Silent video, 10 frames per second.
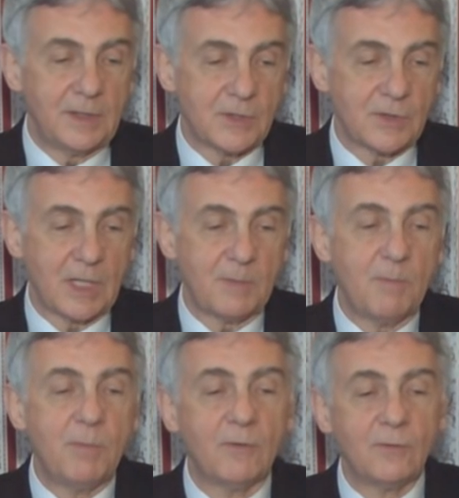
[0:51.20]
jest to
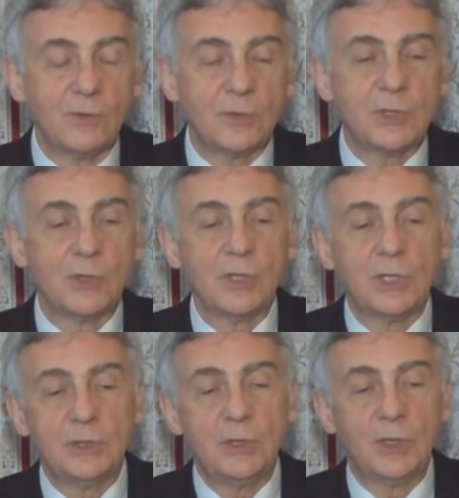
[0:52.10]
jakby powrót
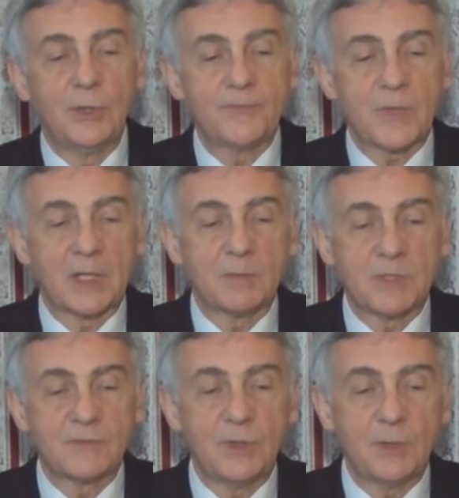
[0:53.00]
ciągle do
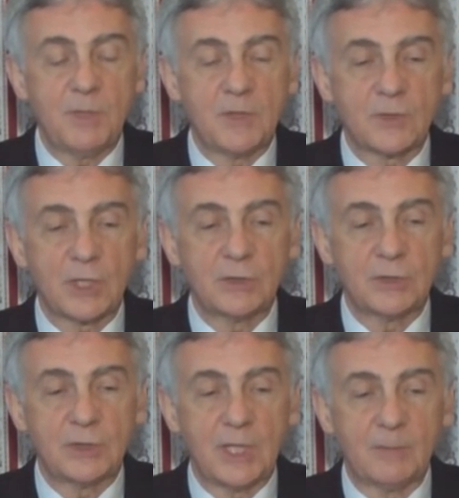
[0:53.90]
atmosfery
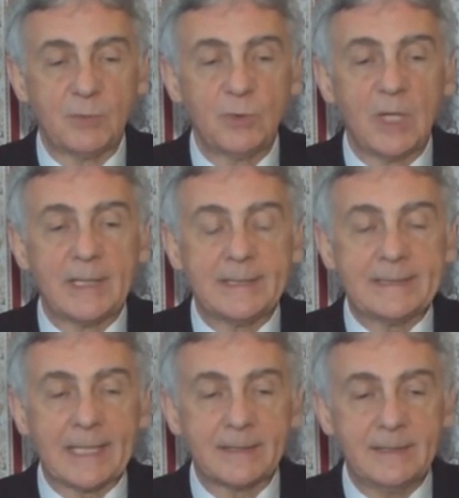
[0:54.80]
pierwszego etapu, no ale
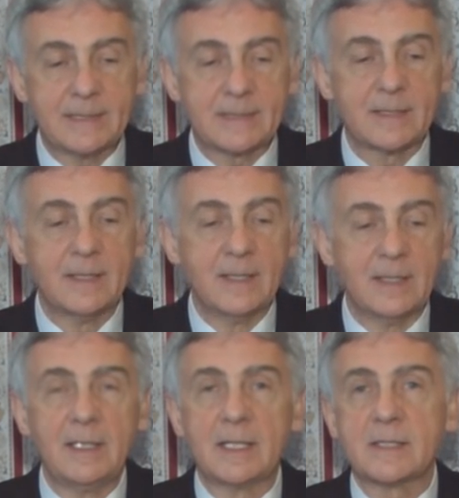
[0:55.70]
tak jest
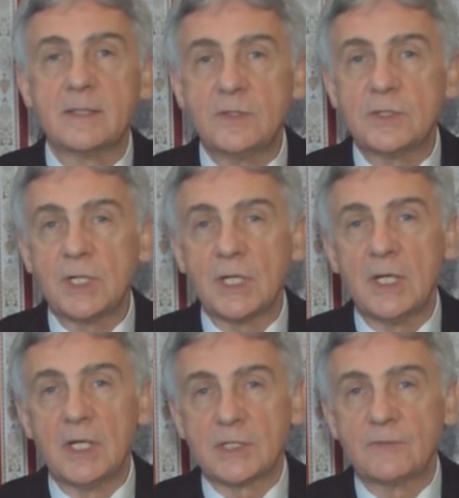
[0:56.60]
elastycznie
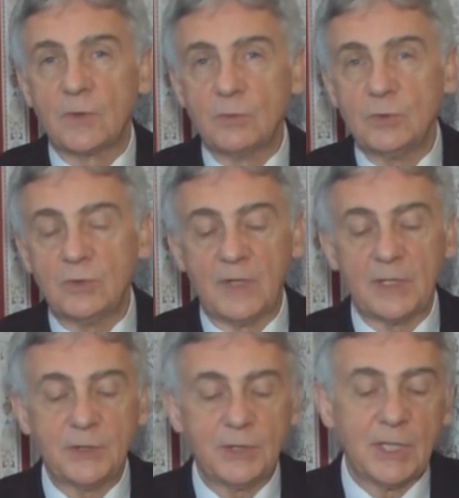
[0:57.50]

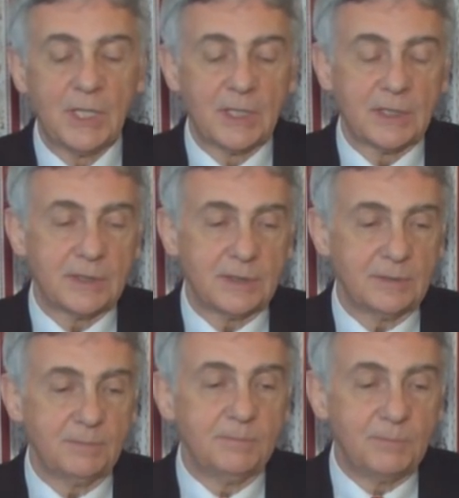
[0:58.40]
sformułowany
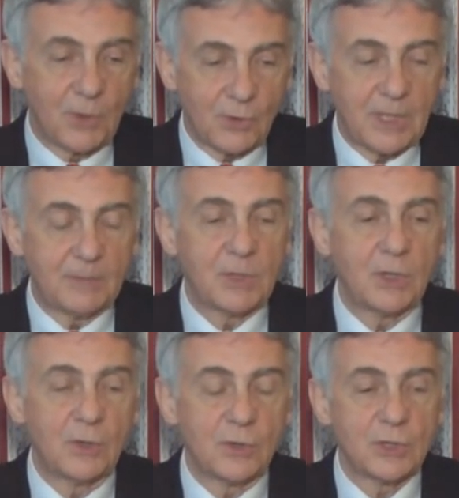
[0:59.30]
y, program
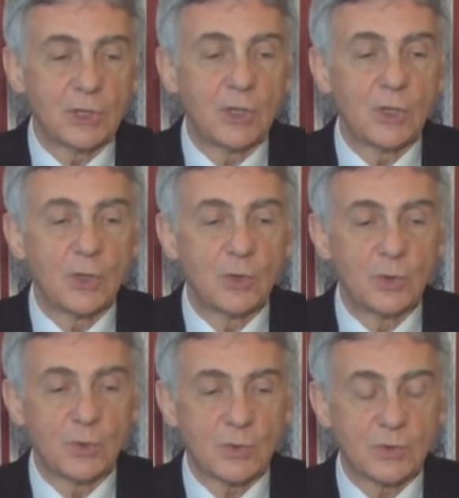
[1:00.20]
tegorocznego
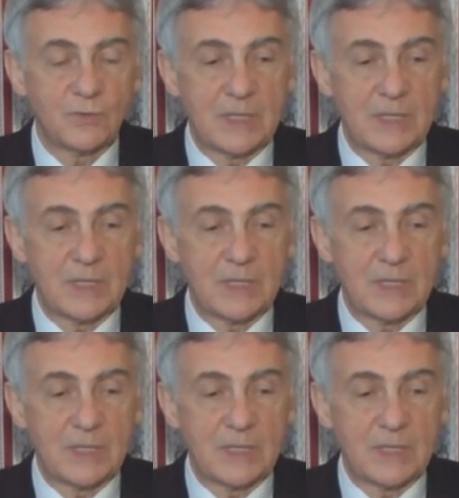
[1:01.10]
konkursu,